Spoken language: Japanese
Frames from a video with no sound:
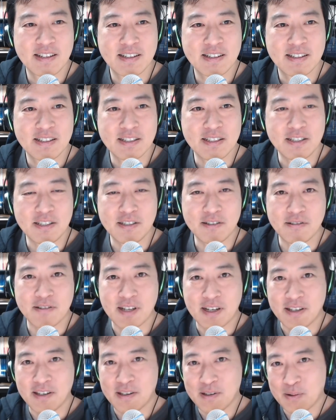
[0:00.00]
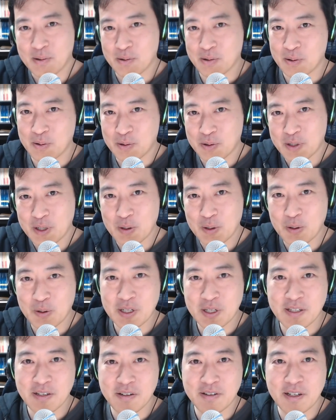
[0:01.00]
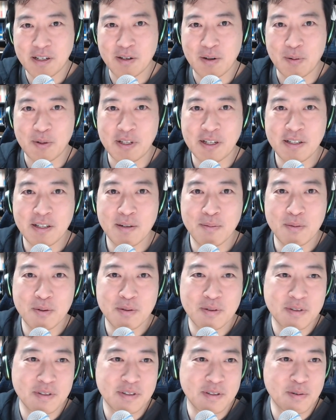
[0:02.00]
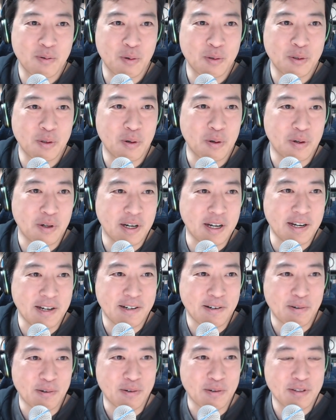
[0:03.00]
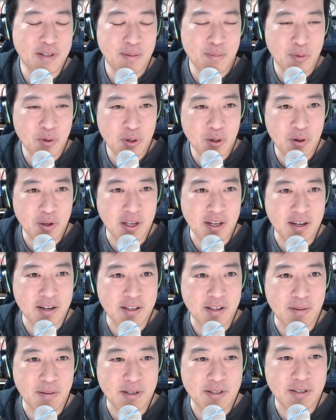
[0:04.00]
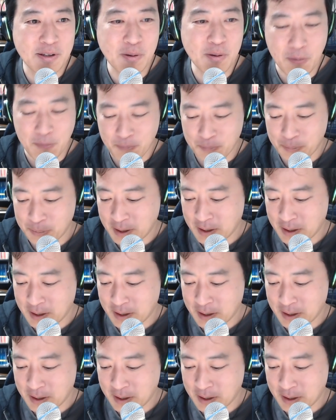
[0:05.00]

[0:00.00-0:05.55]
自由体気との相互作用どうなってるんだとかも、だんだん僕、本当あの、専門領域に入ってきますけど、